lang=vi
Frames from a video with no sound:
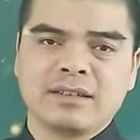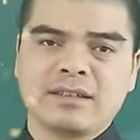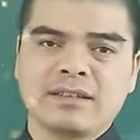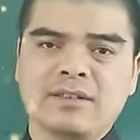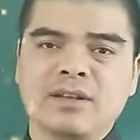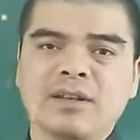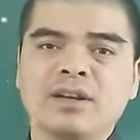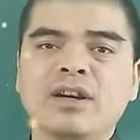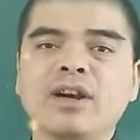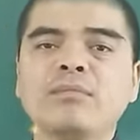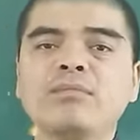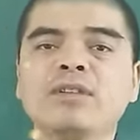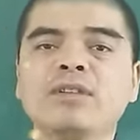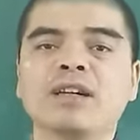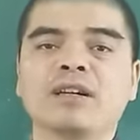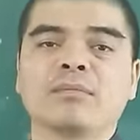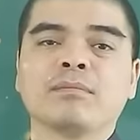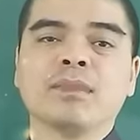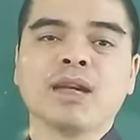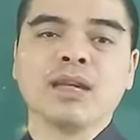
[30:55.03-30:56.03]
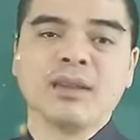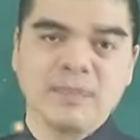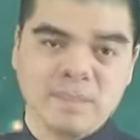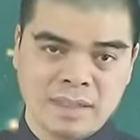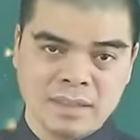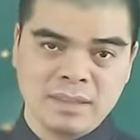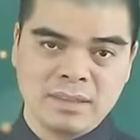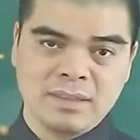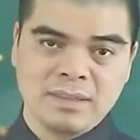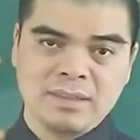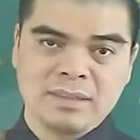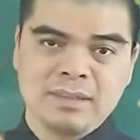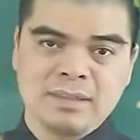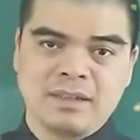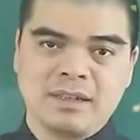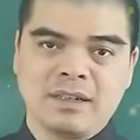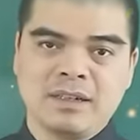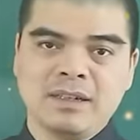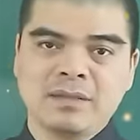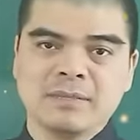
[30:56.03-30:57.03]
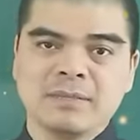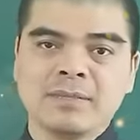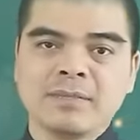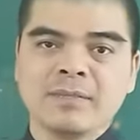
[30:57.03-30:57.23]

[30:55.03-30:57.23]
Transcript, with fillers: nó không được may mắn đó